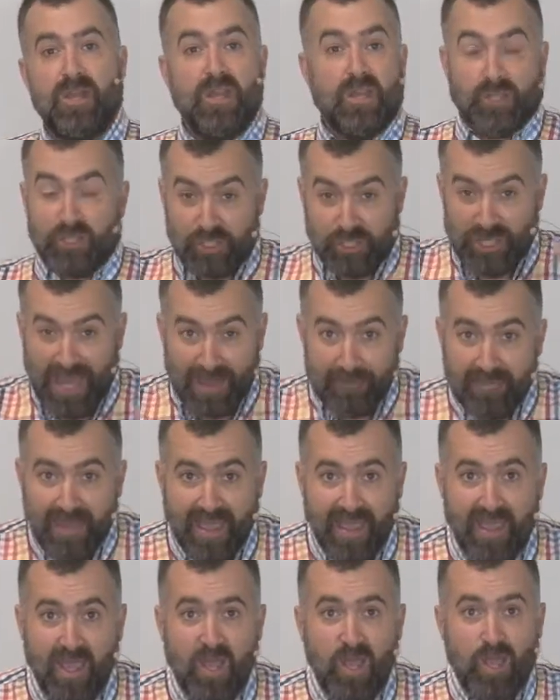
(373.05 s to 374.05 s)

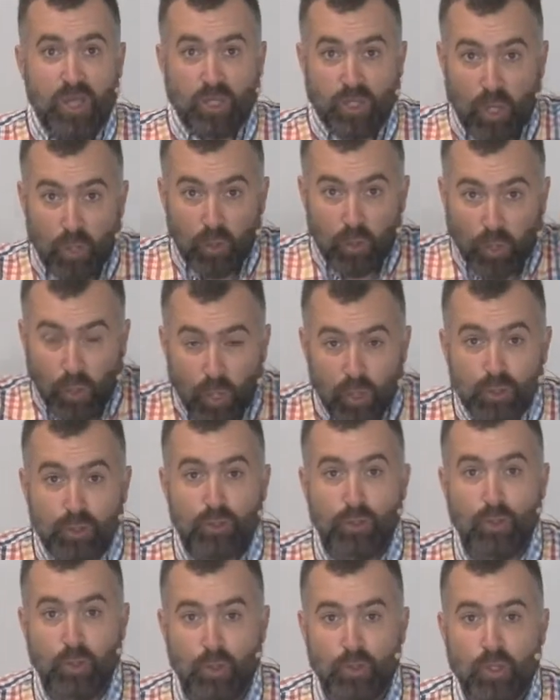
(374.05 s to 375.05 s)
Jamais il a
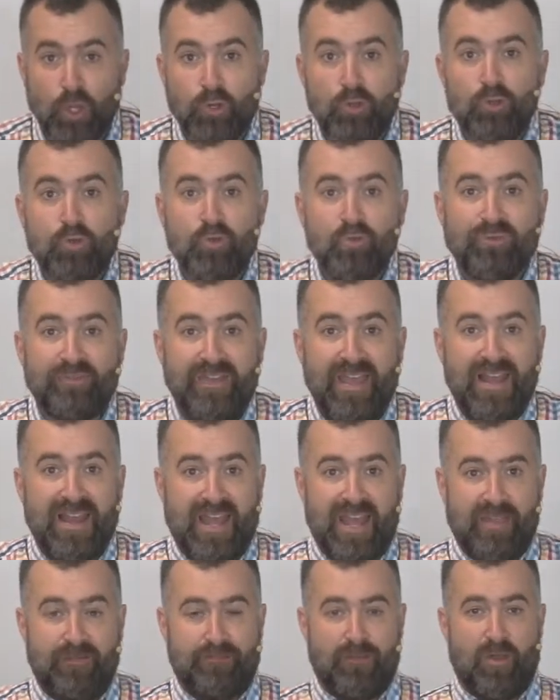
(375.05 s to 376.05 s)
reçu une nouvelle
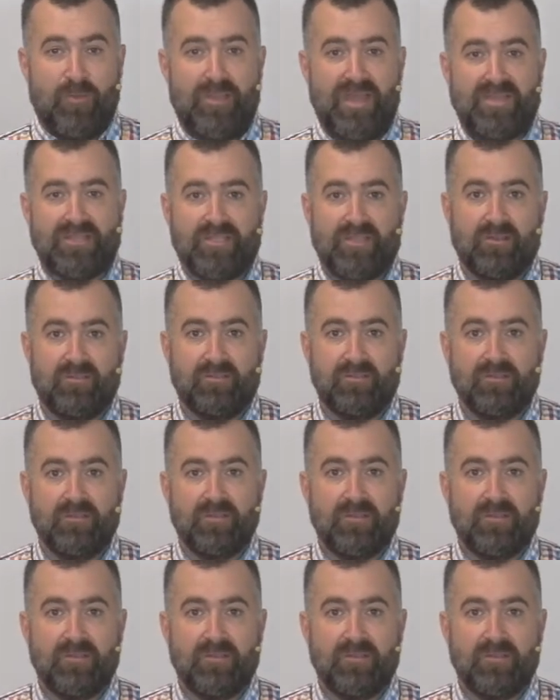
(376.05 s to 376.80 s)
information.